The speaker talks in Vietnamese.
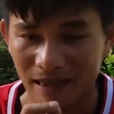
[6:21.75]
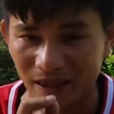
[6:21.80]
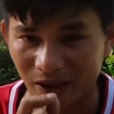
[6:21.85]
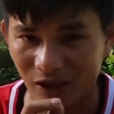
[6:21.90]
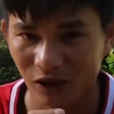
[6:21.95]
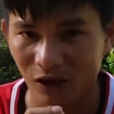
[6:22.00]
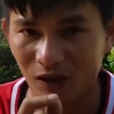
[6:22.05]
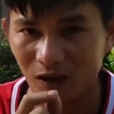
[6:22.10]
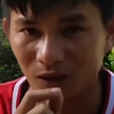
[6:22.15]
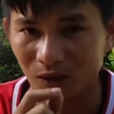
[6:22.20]

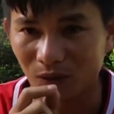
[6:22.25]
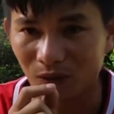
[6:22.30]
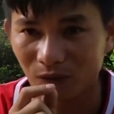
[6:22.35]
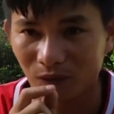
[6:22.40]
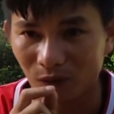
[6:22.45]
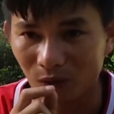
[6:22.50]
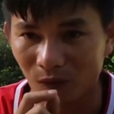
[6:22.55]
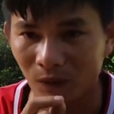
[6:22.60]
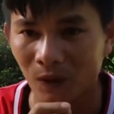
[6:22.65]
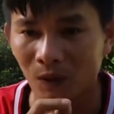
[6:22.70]
vàng son
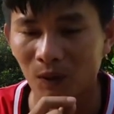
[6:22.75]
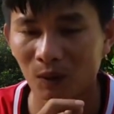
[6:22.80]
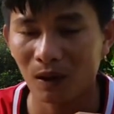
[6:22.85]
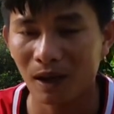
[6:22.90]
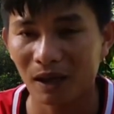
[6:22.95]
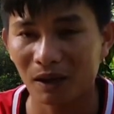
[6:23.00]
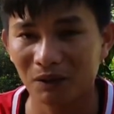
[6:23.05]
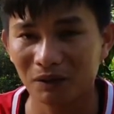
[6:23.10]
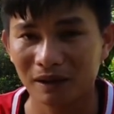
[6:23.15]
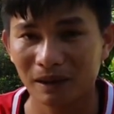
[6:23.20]
ngũ, ngũ
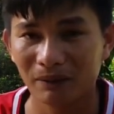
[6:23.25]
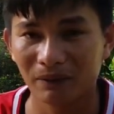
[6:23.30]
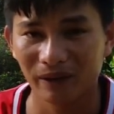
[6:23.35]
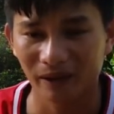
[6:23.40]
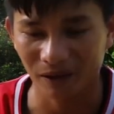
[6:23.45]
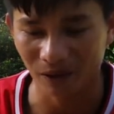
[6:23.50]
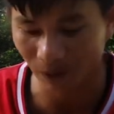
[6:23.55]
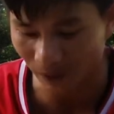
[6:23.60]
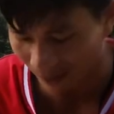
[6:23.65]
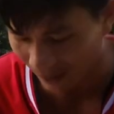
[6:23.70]
phúc Hòa cũng
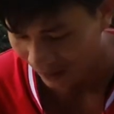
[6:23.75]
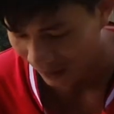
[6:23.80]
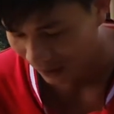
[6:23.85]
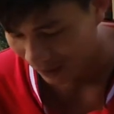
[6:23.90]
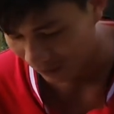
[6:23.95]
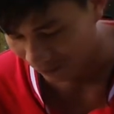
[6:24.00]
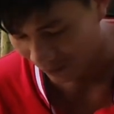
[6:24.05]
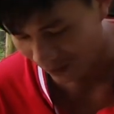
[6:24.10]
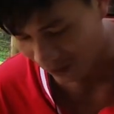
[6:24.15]
nhập về rồi